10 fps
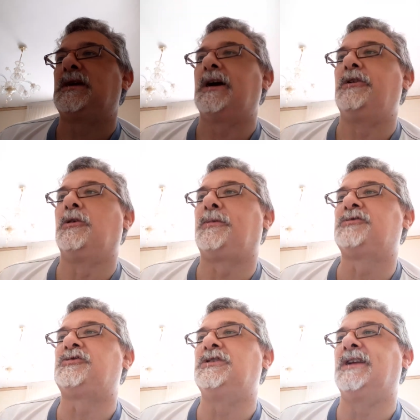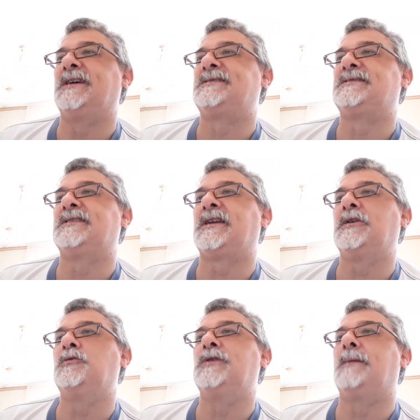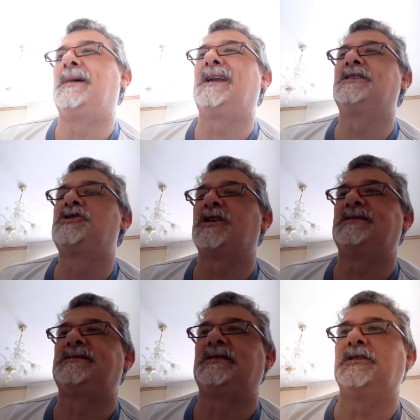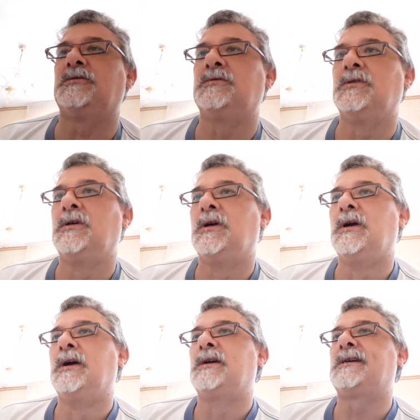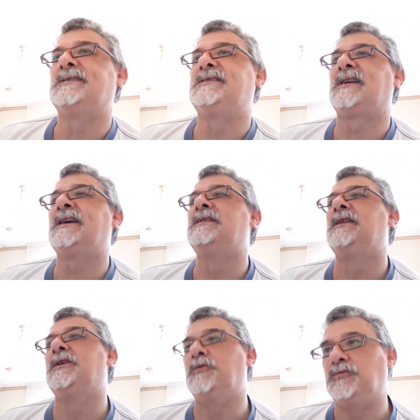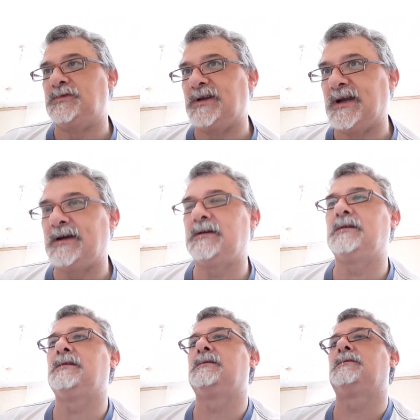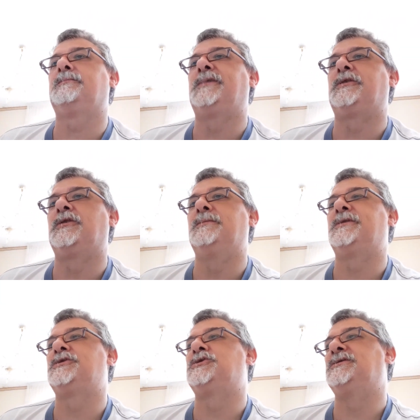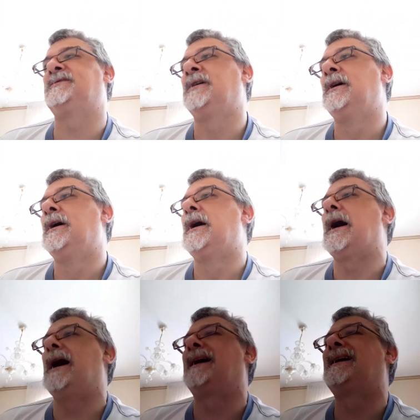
che hanno posto in essere una mala gestio che si rende utile, parole precise, a